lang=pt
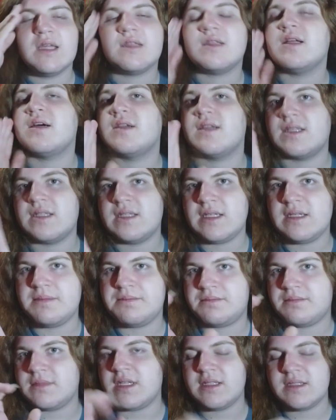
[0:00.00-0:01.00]
Claro que
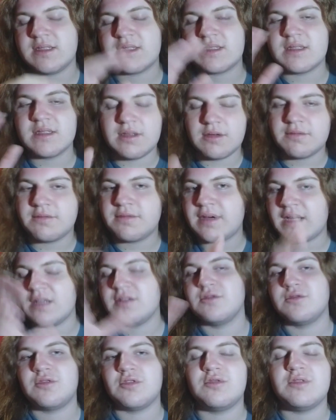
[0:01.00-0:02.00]
eles não
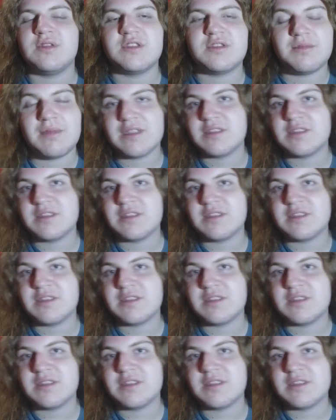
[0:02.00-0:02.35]
falam tudo isso,